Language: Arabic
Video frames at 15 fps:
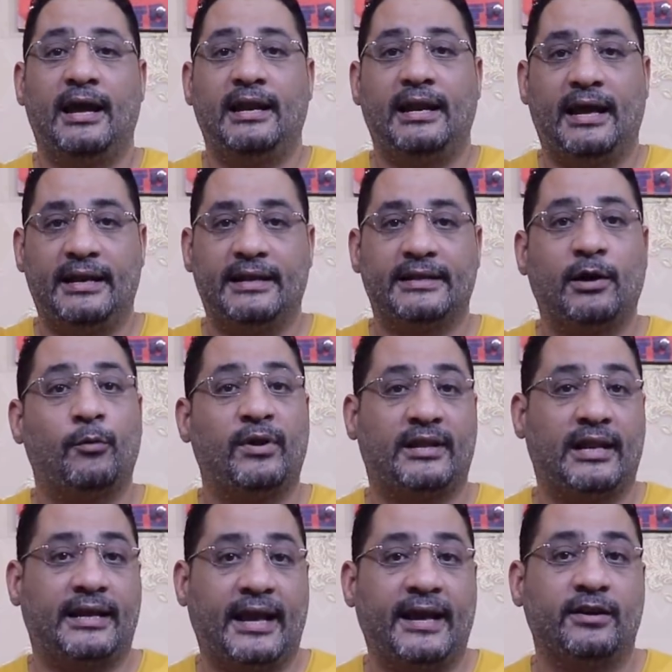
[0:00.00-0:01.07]
إلا إن دولة
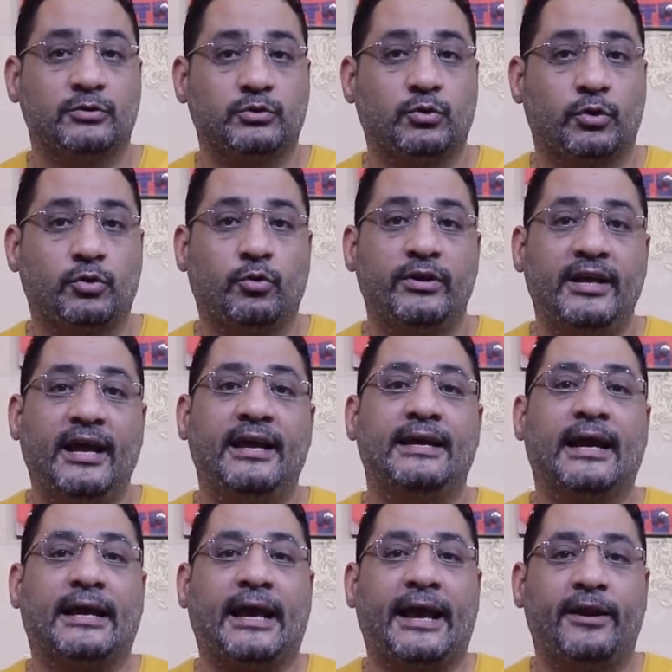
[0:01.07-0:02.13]
الكيان الصهيوني
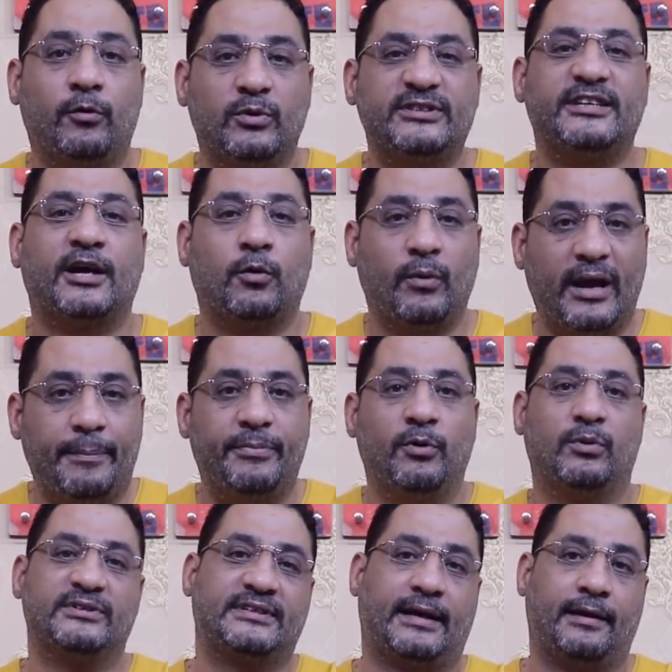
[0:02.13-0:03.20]
هي كيان وسخ وابن
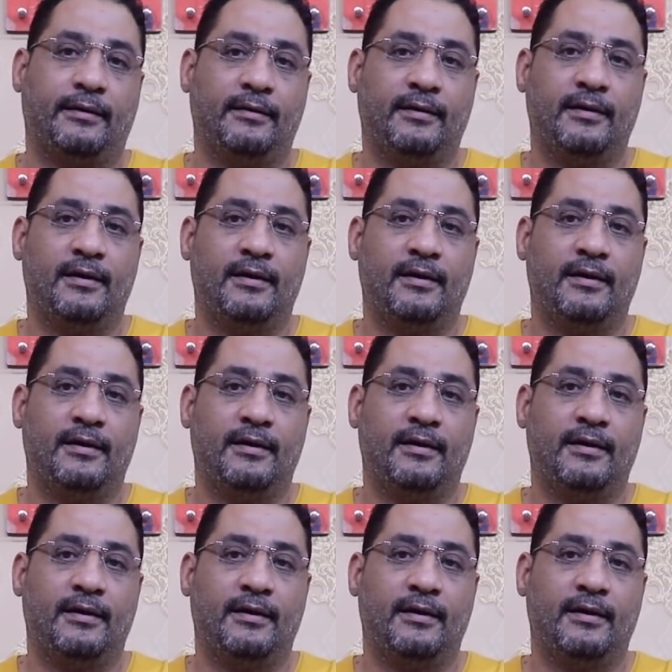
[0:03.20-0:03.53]
وسخة